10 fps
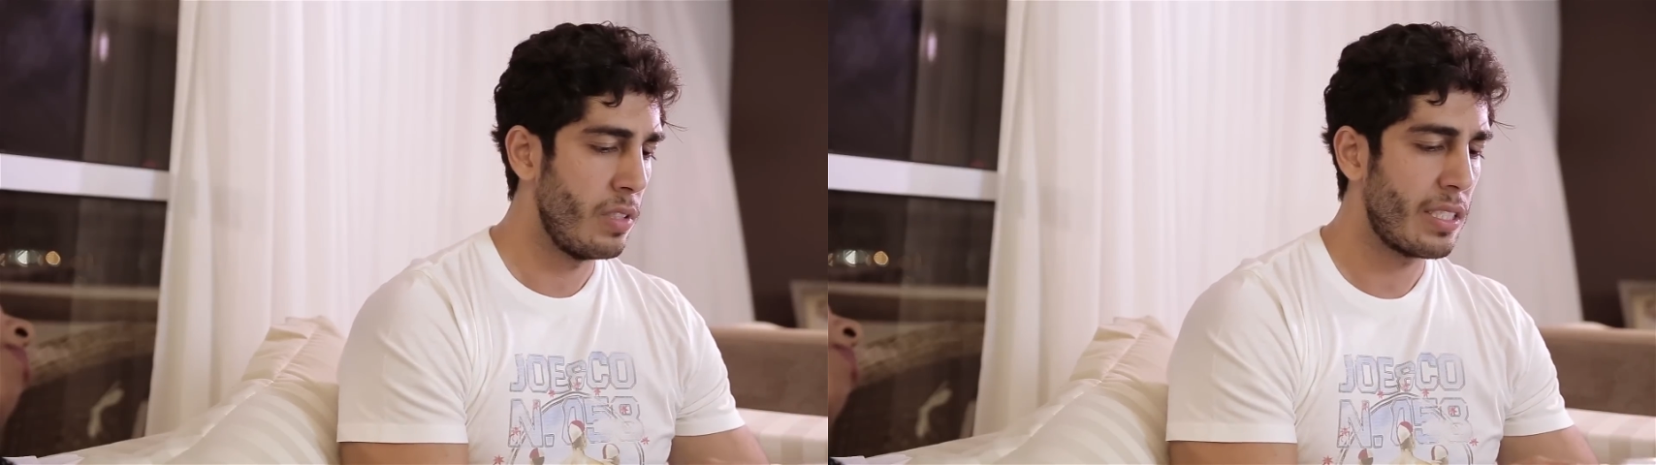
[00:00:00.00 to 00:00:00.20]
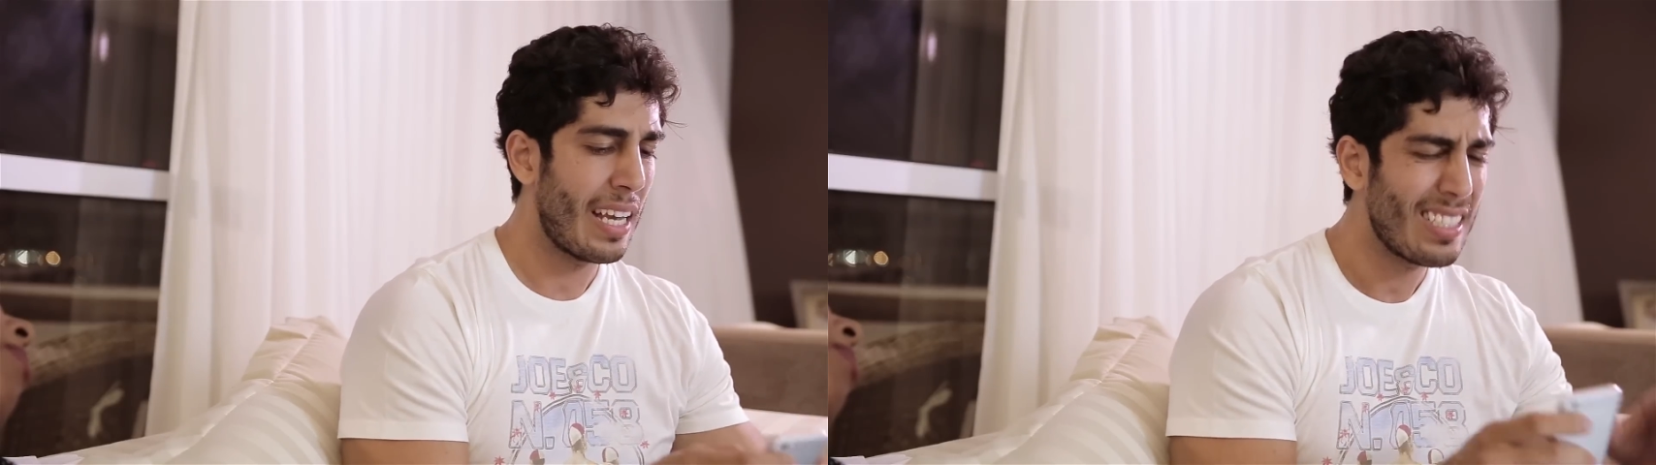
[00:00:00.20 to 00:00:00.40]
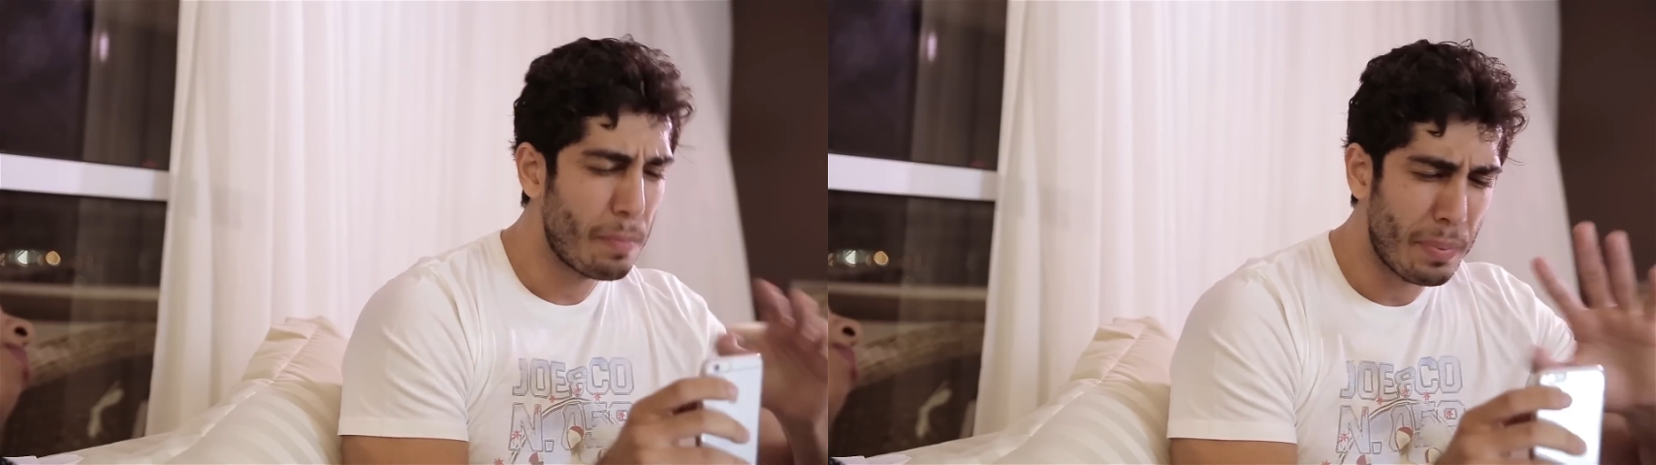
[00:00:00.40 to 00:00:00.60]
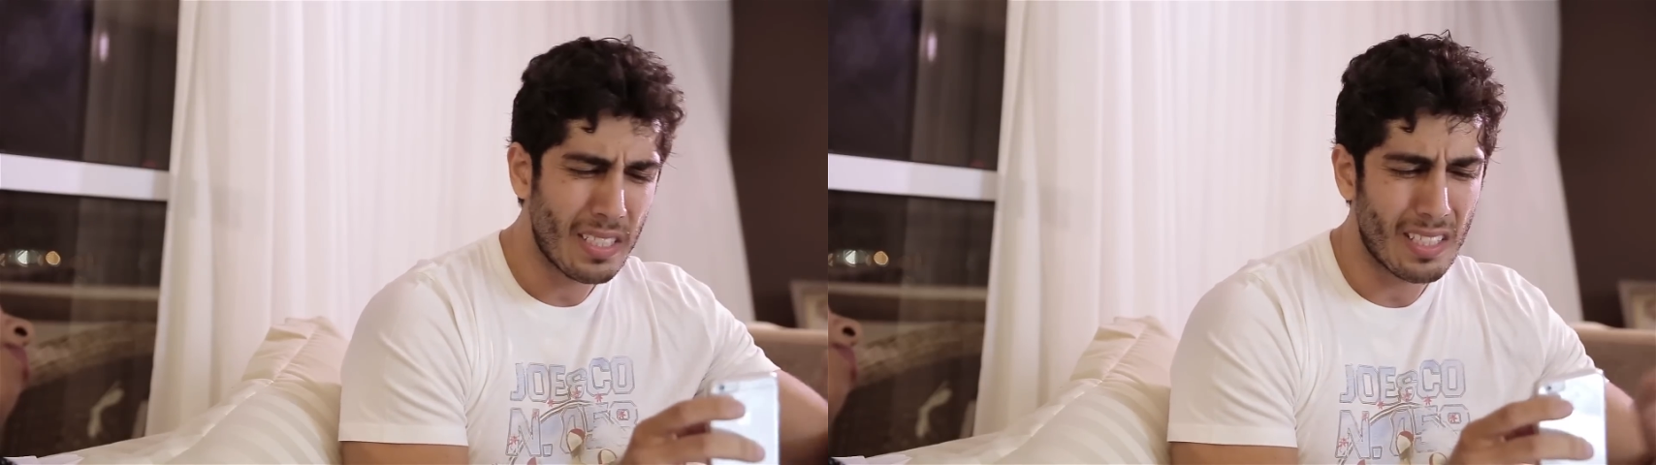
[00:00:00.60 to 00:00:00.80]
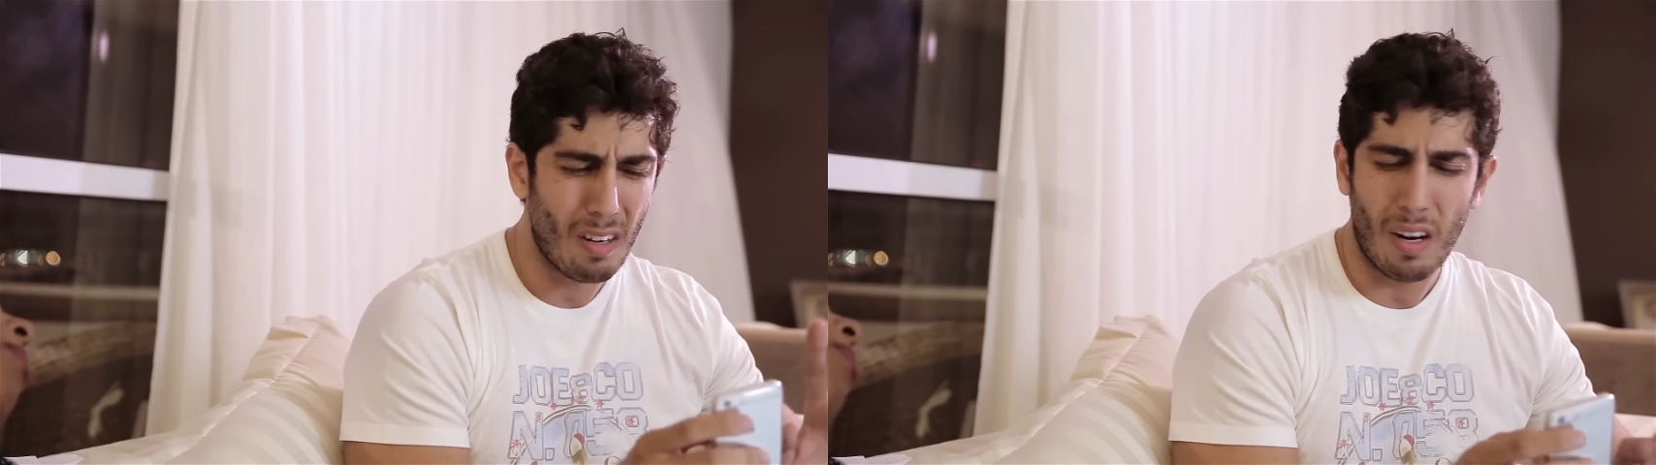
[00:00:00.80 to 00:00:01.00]
Esquece
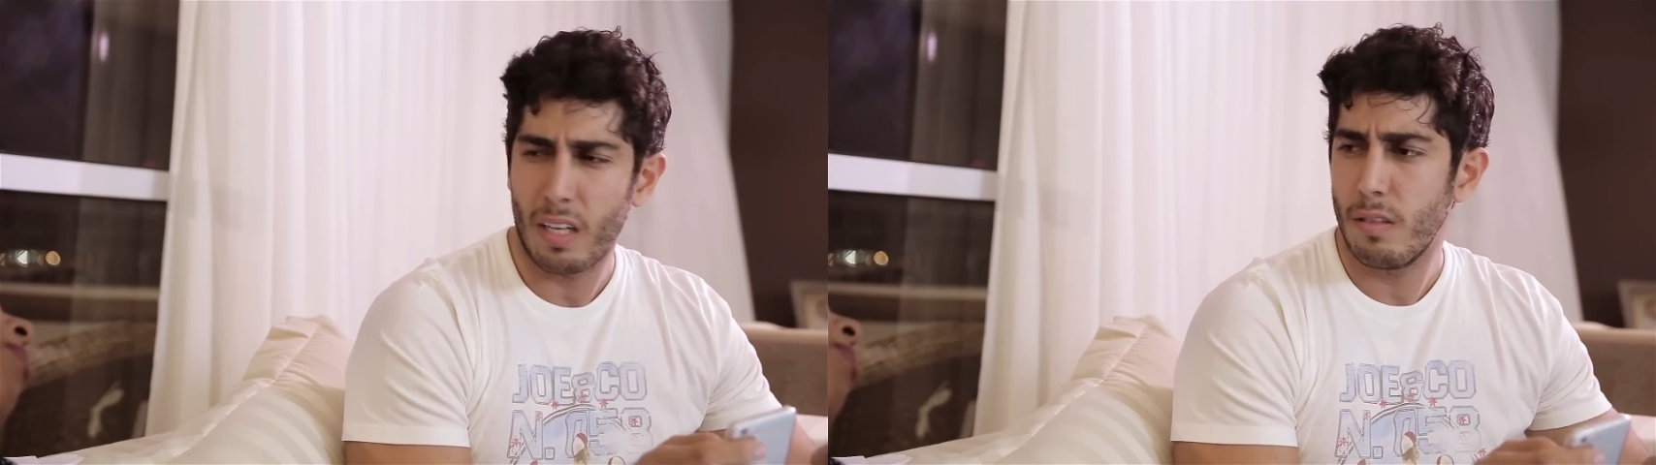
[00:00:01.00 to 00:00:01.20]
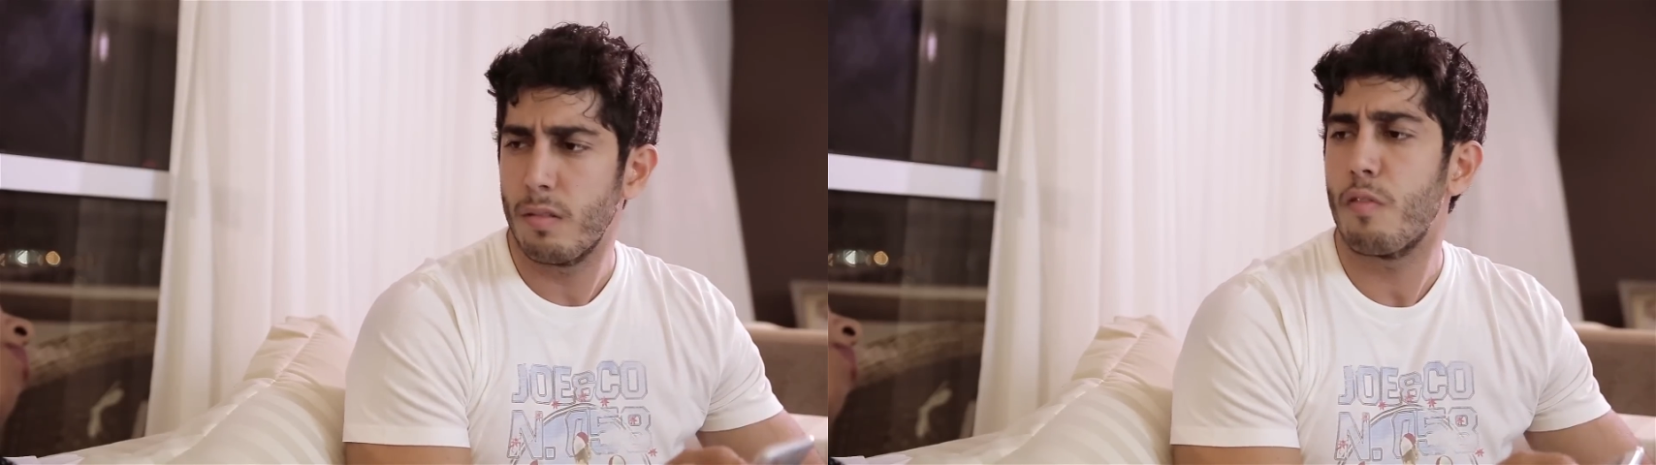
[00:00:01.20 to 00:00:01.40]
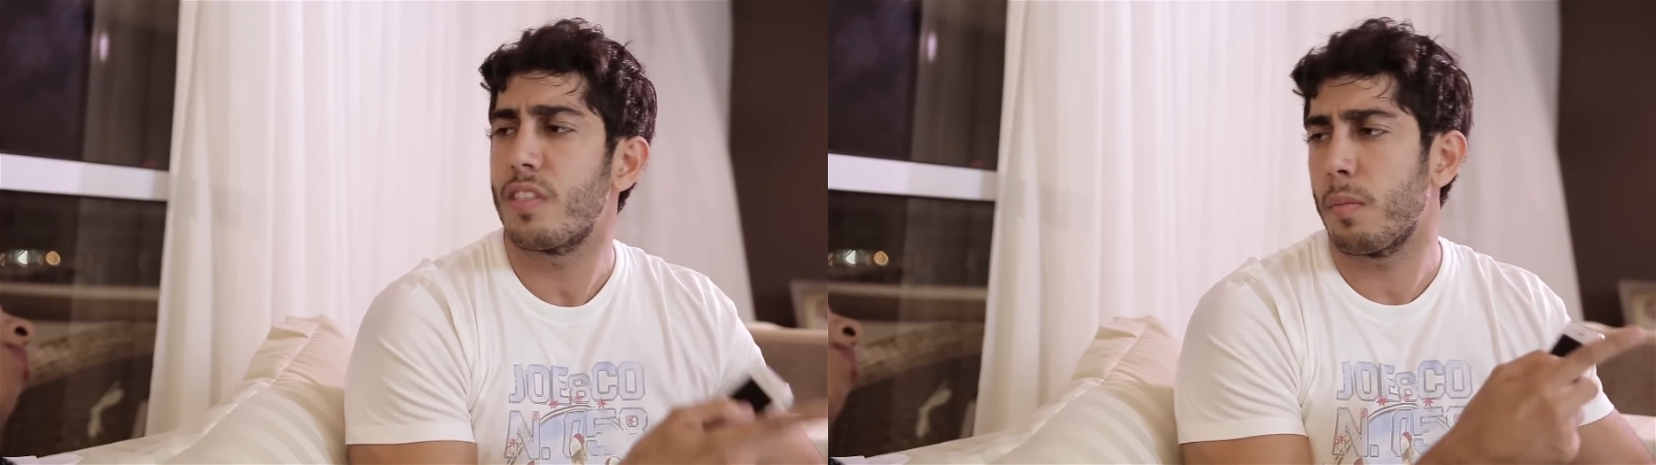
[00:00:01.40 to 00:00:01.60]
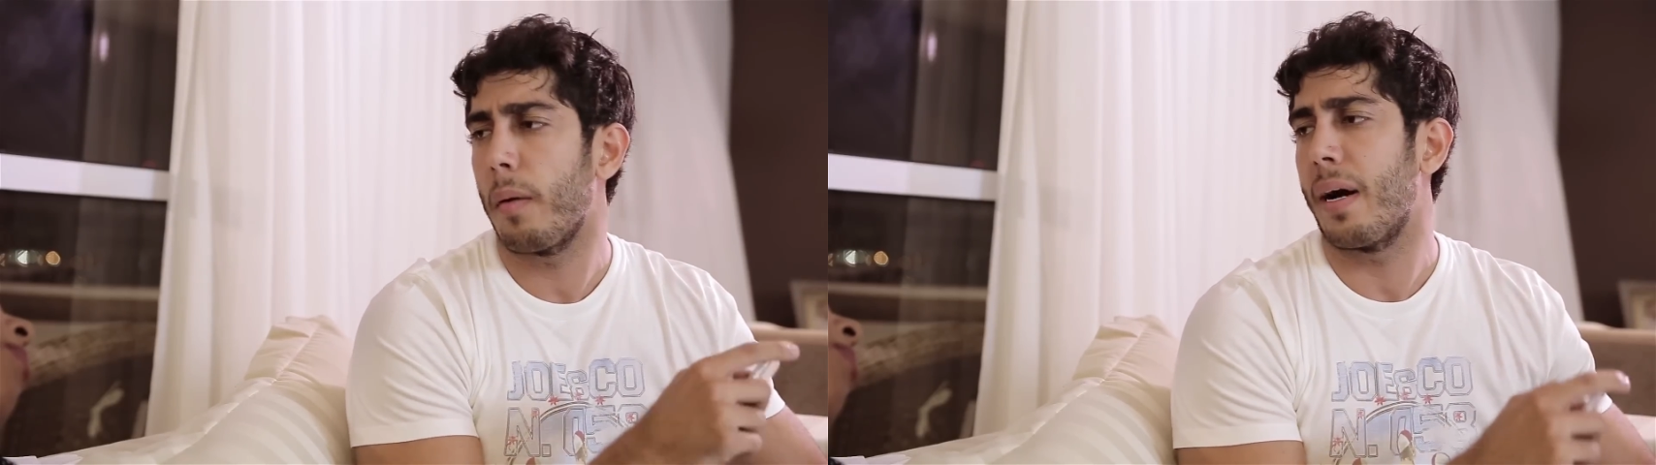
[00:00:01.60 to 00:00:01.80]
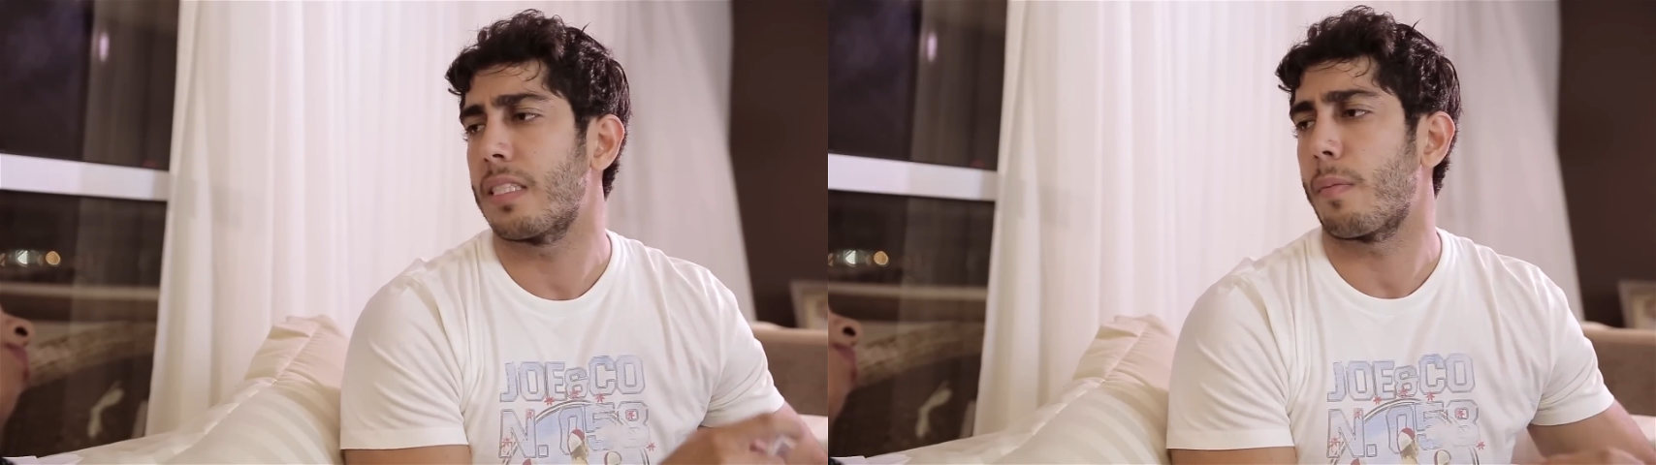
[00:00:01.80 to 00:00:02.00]
pizza, celular, eu vou fazer
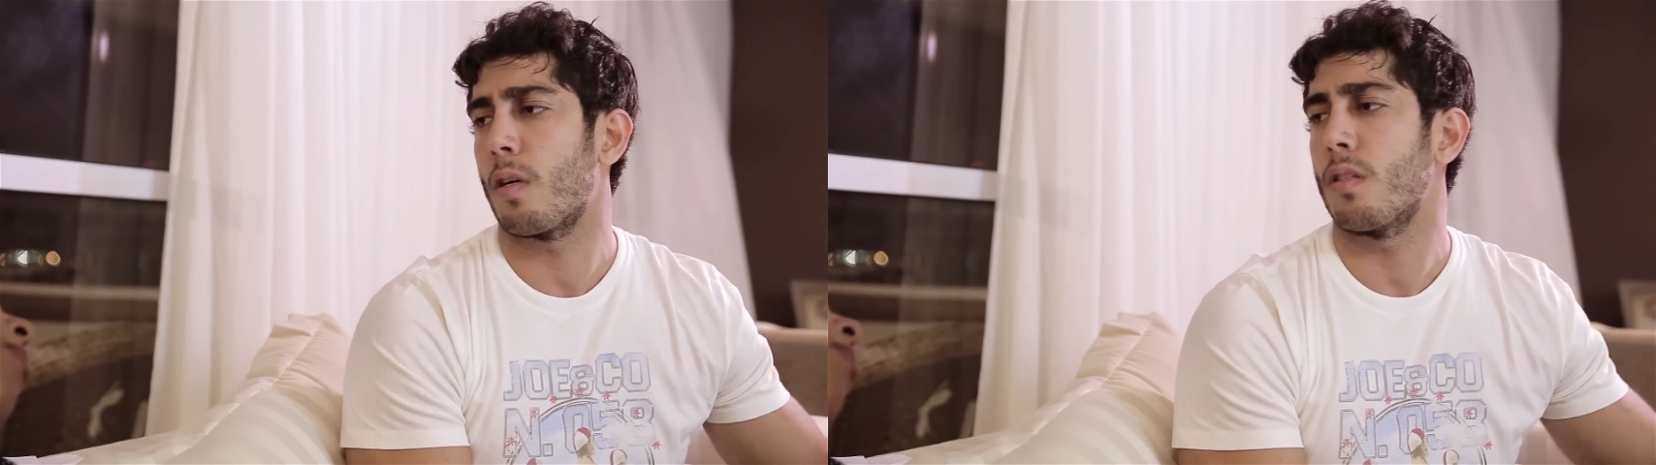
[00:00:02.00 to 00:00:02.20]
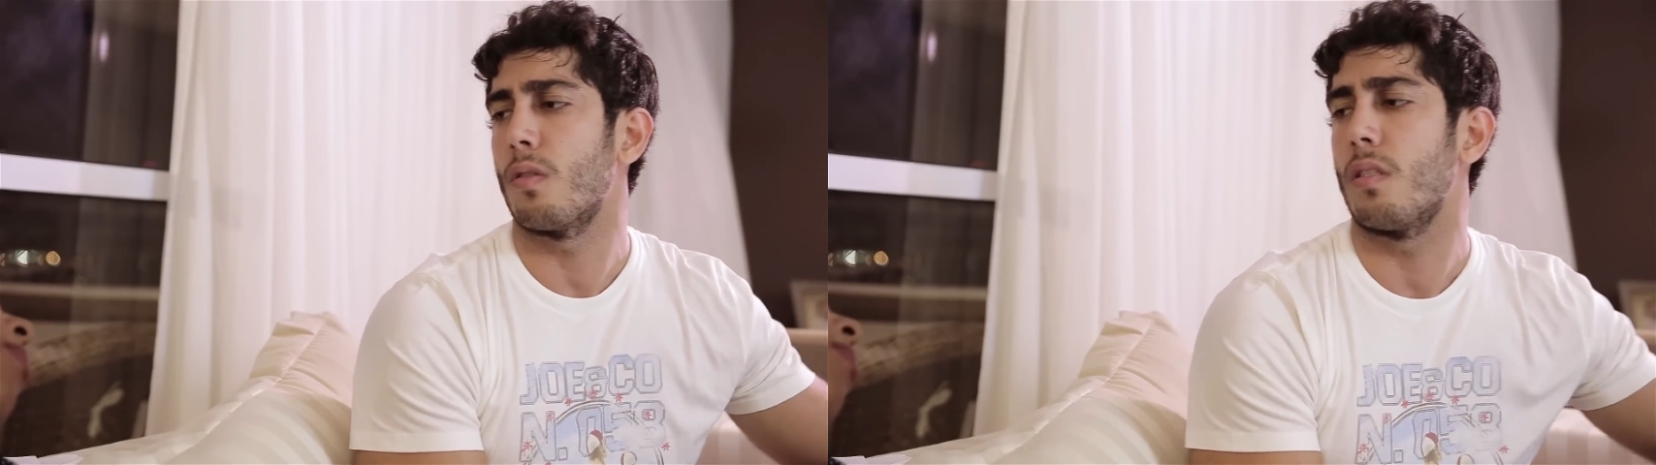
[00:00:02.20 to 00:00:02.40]
uma massa pra nós